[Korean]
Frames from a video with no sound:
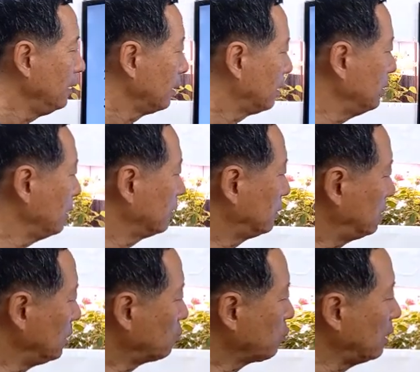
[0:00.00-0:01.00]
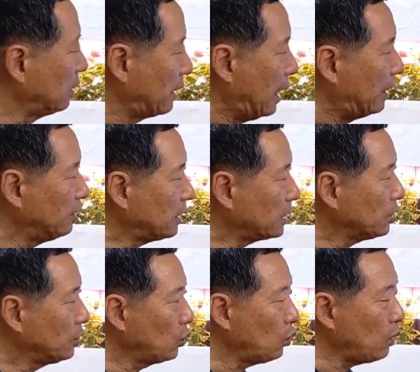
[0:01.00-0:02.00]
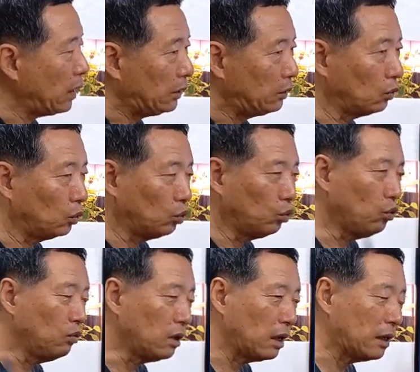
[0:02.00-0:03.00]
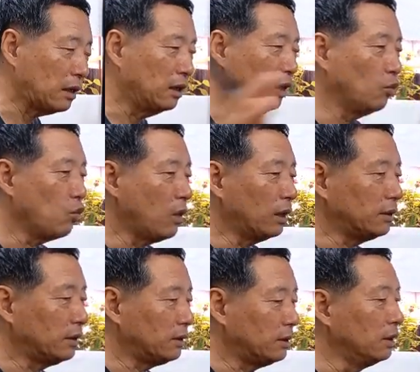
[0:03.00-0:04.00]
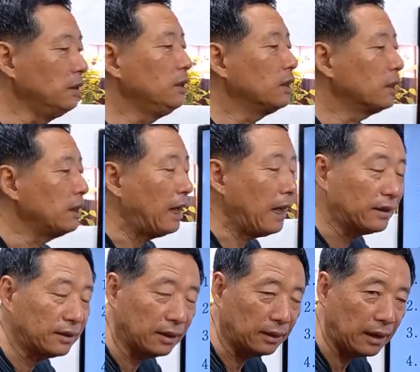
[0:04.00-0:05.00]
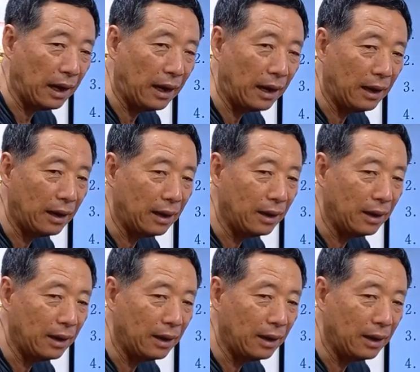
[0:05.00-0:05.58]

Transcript: 그냥 제출한 단자 정도가 아니고 누군가가 그걸 모아서 정리를 했었다.